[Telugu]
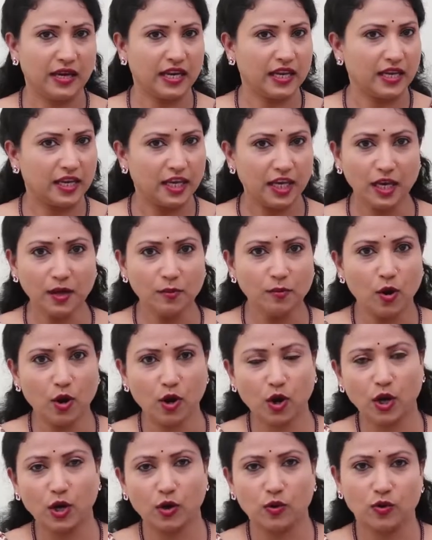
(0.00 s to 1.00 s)
మరి ఈ
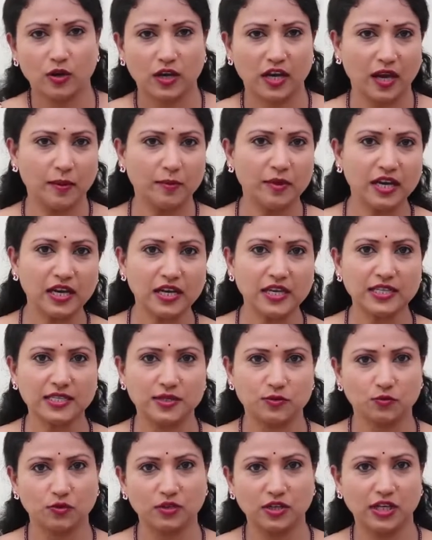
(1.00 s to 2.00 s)
మొక్కలో
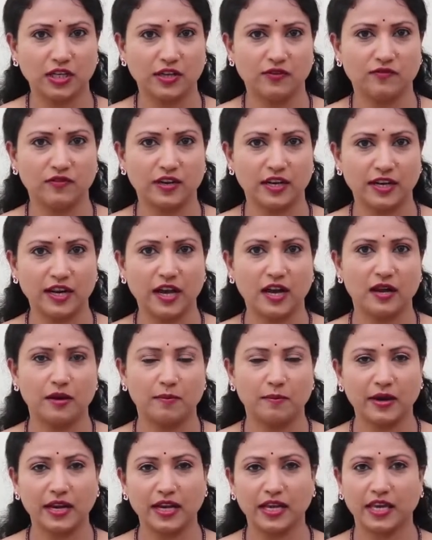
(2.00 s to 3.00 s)
కెమికల్స్ ఉండటం వలన
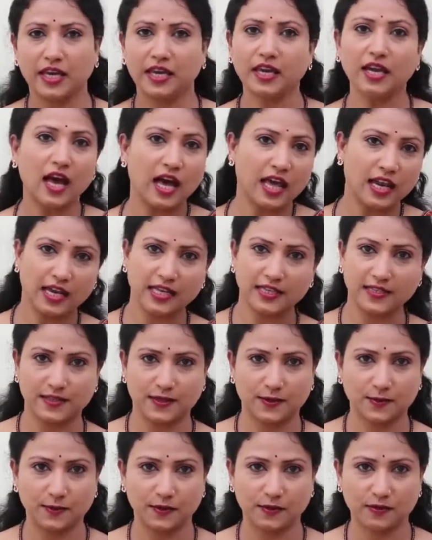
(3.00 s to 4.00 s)
మనకి అలా
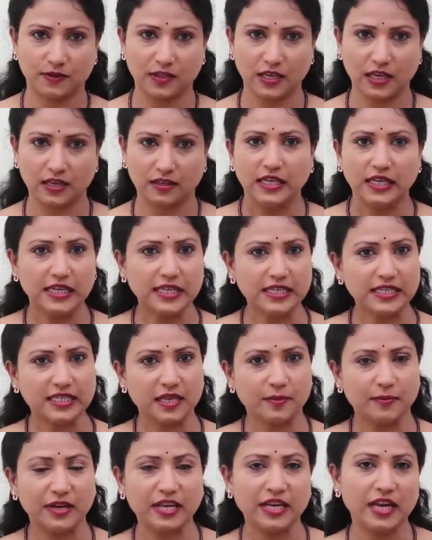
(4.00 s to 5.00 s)
జరుగుతుంది
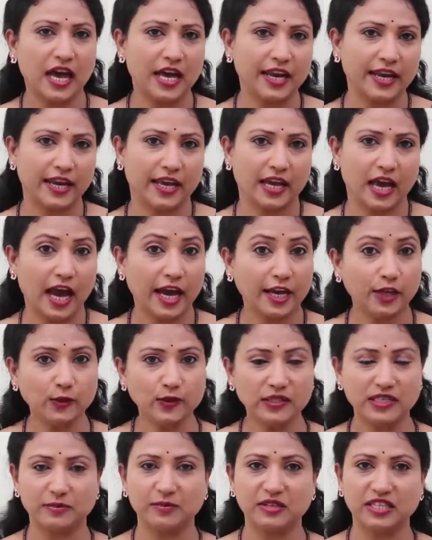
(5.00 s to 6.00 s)
ఈస్తబిన్ అనే
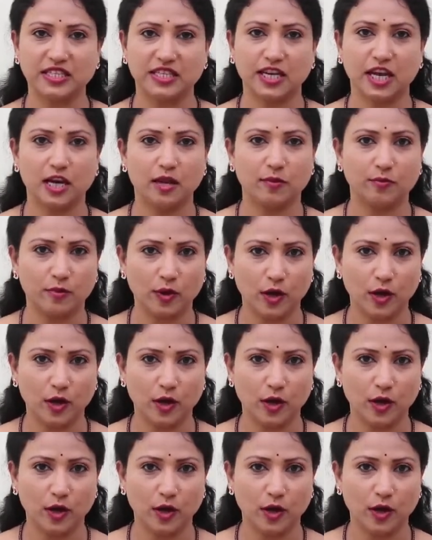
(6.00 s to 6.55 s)
ఐదు సంవత్సరాల